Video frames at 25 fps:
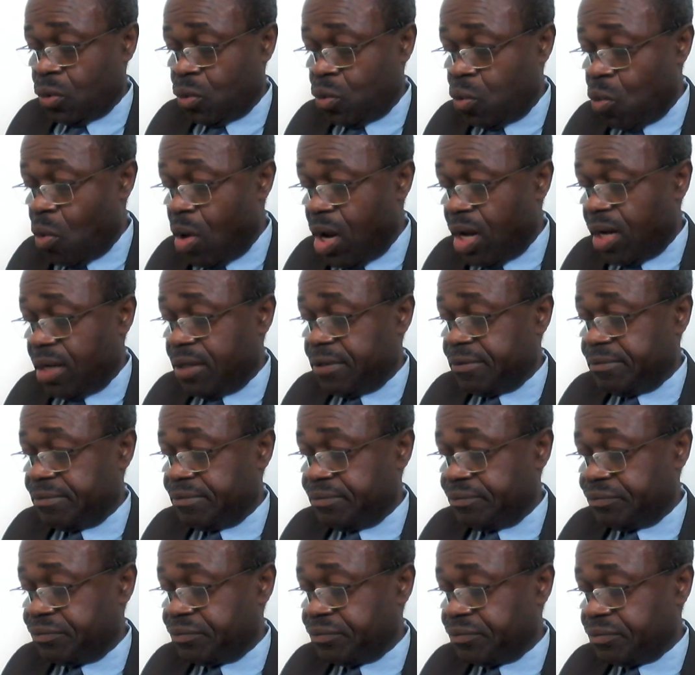toi
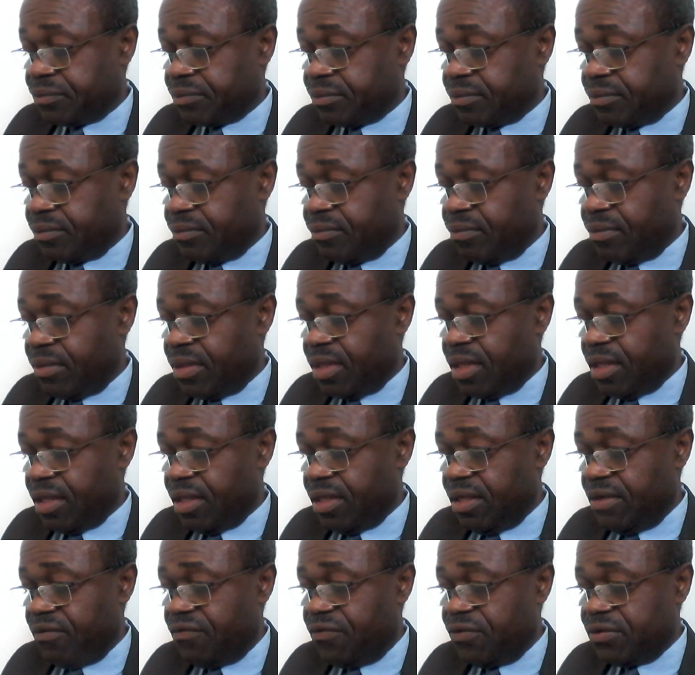
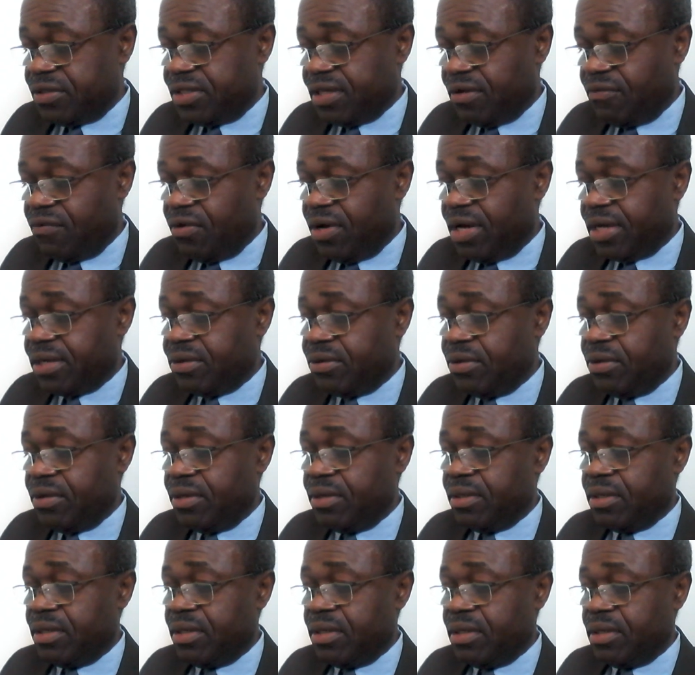Il faut savoir
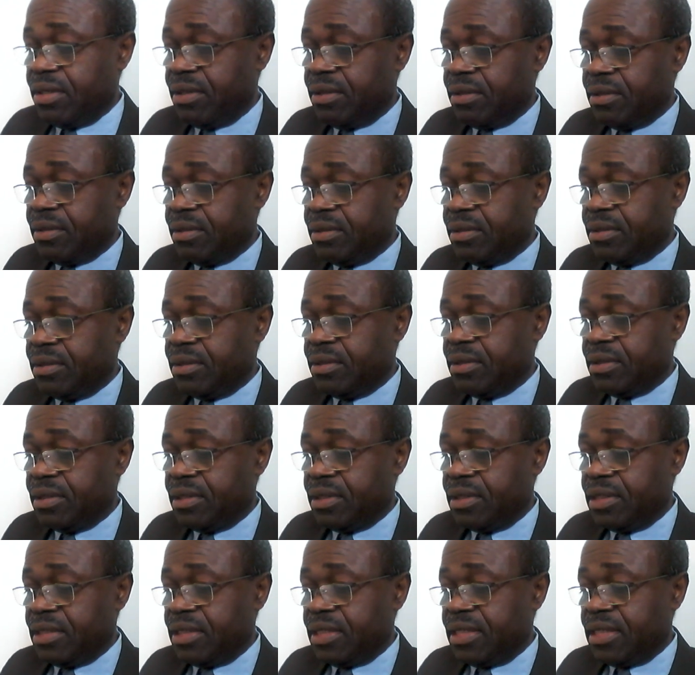que euh,
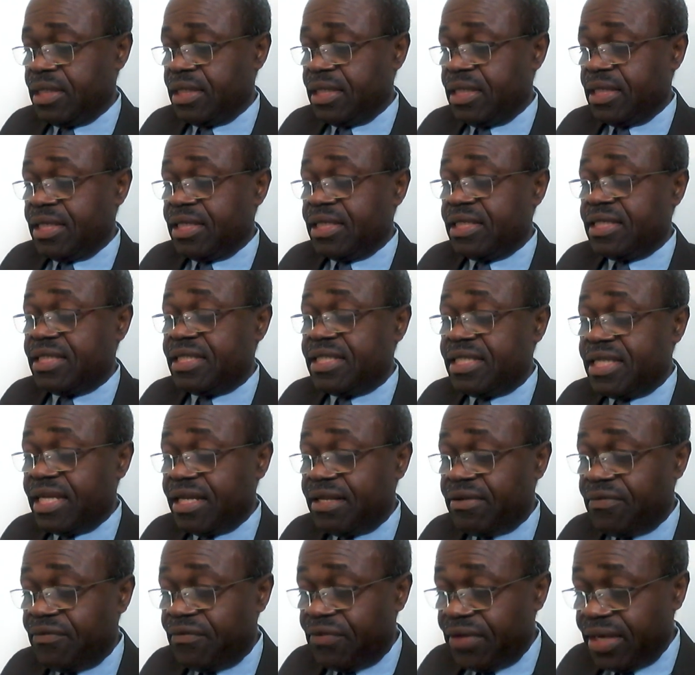
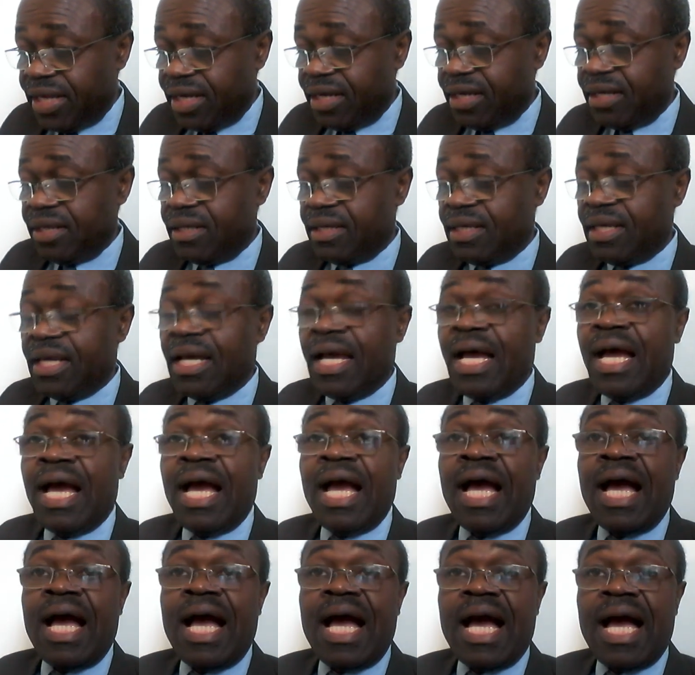cette ville
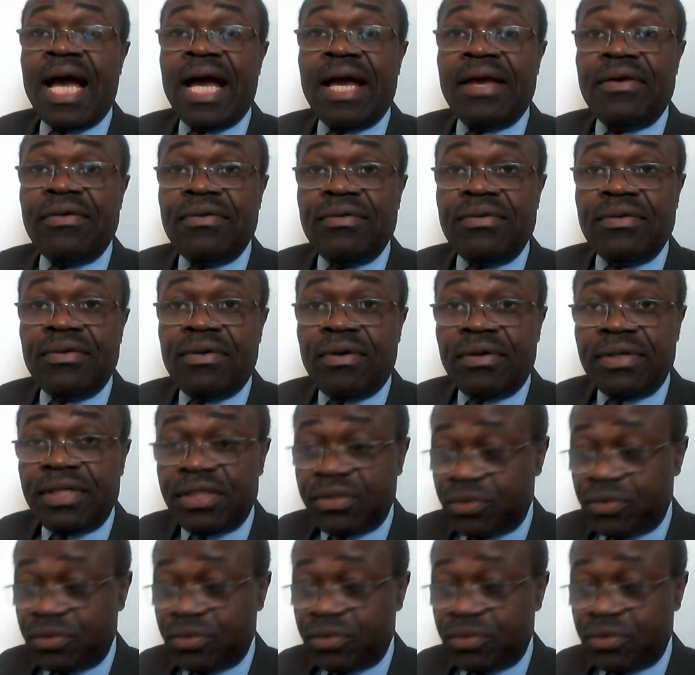a une grande